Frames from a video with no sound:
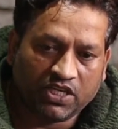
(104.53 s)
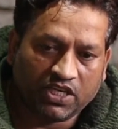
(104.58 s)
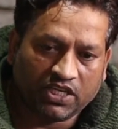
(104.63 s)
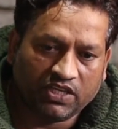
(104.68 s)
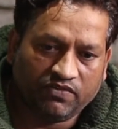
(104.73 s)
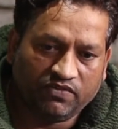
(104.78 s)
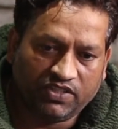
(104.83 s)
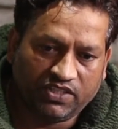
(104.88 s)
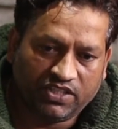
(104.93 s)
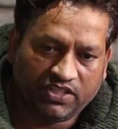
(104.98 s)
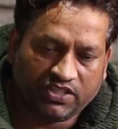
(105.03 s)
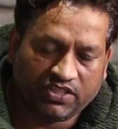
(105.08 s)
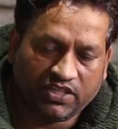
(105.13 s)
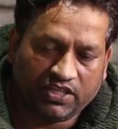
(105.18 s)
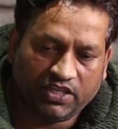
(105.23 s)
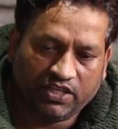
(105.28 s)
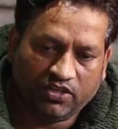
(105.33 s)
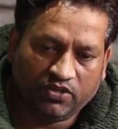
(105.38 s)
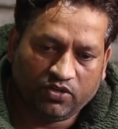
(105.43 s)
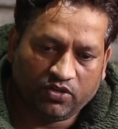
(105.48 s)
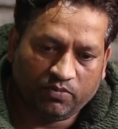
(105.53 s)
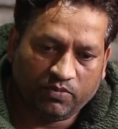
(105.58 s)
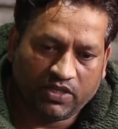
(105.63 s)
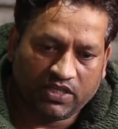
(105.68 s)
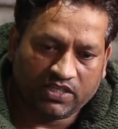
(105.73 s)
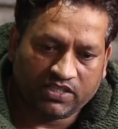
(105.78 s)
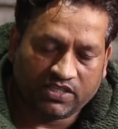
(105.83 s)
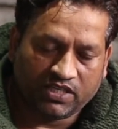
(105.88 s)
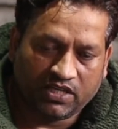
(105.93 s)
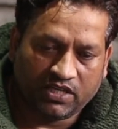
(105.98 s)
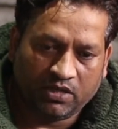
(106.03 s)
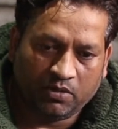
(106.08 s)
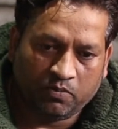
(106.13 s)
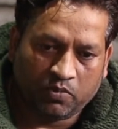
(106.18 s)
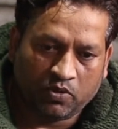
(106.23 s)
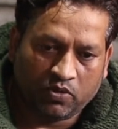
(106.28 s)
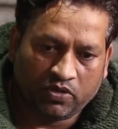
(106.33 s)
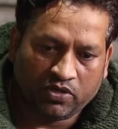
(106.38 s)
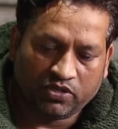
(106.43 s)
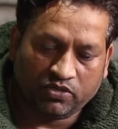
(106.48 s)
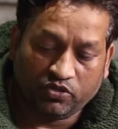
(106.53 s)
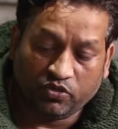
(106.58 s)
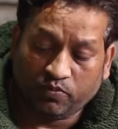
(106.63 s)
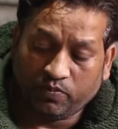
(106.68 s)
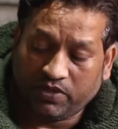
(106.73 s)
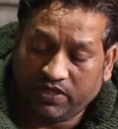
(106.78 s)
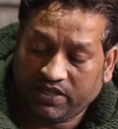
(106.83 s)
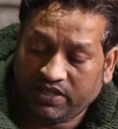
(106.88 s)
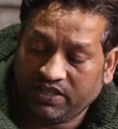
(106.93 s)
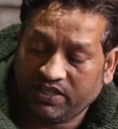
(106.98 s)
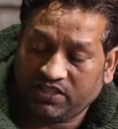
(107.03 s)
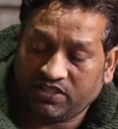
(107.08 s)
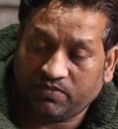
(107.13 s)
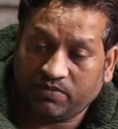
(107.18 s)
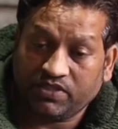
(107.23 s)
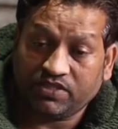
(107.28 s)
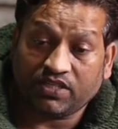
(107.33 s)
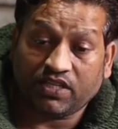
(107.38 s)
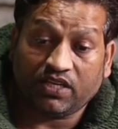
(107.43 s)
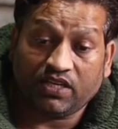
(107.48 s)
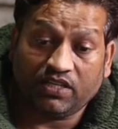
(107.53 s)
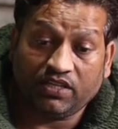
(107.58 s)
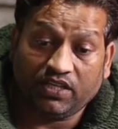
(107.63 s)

जो आपको पसंद हो और मैंने अभी सभी को